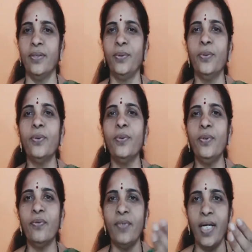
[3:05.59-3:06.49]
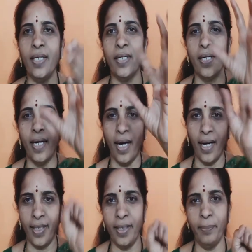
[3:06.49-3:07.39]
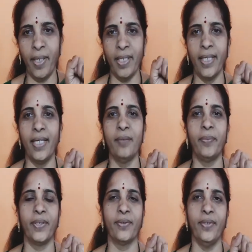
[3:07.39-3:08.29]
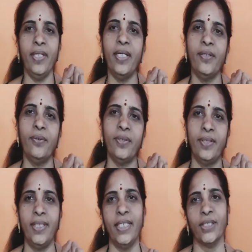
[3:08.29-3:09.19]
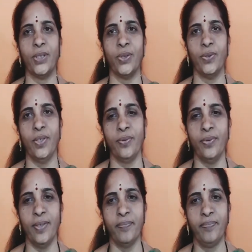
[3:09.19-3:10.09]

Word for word: దూక్కుంటూ వెళ్ళి ఆ అరటిపళ్ళ గెలను పట్టుకుని నేను తినచ్చు అనుకుంది